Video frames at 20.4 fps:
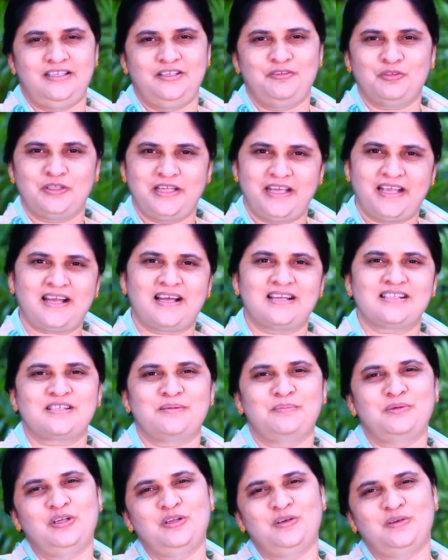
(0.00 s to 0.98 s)
ఈ ఉదయకాల
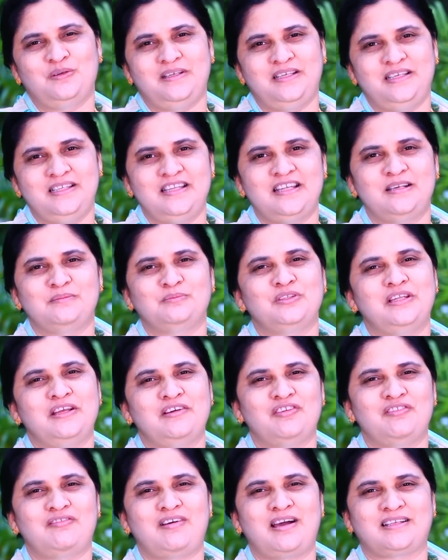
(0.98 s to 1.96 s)
సమయంలో ఈ దినము
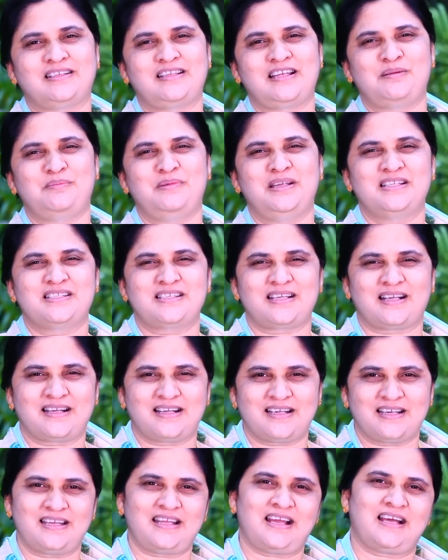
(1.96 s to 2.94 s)
దేవుని వాగ్దానంని
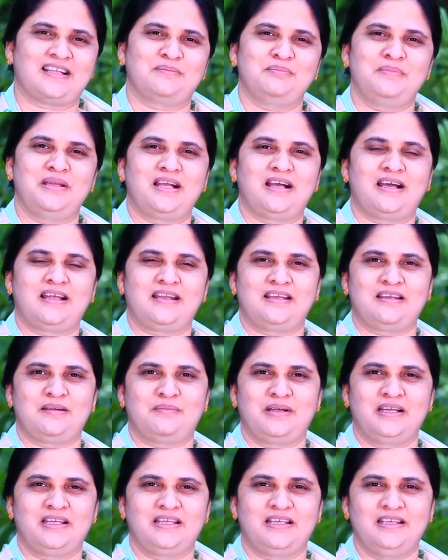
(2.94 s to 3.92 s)
చక్కటి ఆత్మీయ
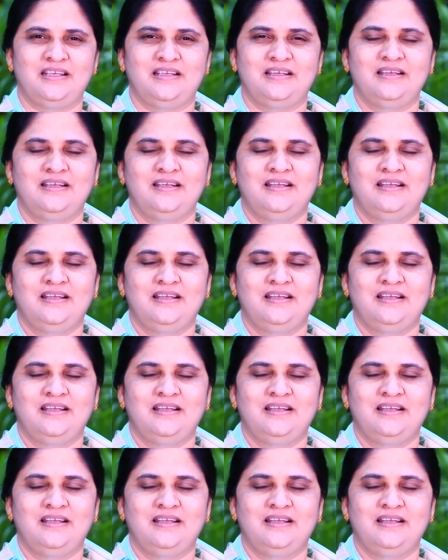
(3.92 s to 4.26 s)
కార్యక్రమానికి